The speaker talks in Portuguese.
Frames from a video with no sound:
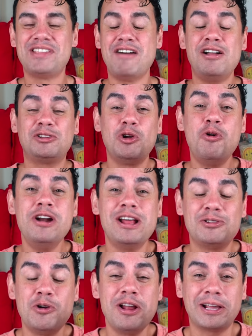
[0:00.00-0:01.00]
Tava dura,
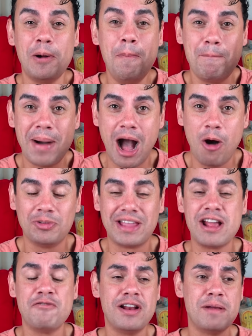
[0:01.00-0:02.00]
dura que é um pau.
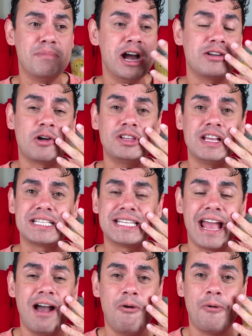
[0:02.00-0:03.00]
Daí eu falei, mãe, o que
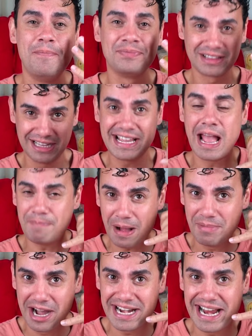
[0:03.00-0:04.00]
aconteceu? Liguei pra
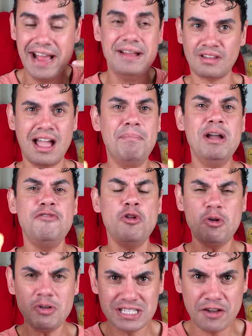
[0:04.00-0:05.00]
mãe, né? A mãe falou,
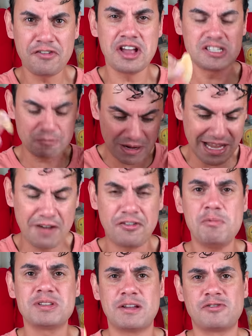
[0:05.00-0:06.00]
como que você fez? Expliquei, ela
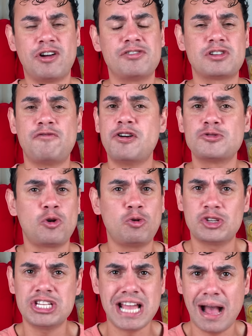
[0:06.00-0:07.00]
falou, você só, só faltou
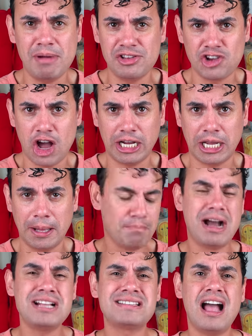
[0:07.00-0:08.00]
cozinhar a mandioca.
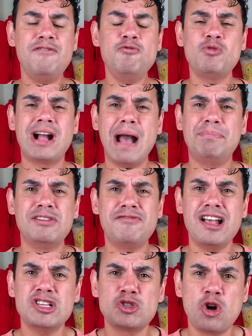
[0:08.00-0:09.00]
Mas tava um cabo de
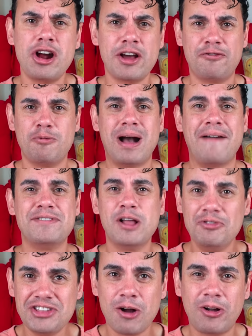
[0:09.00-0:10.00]
vassoura, fubá,
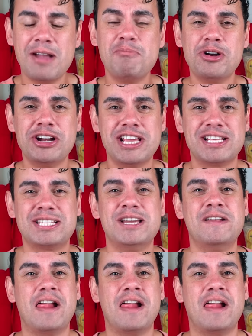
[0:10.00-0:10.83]
não deu quem mordisse.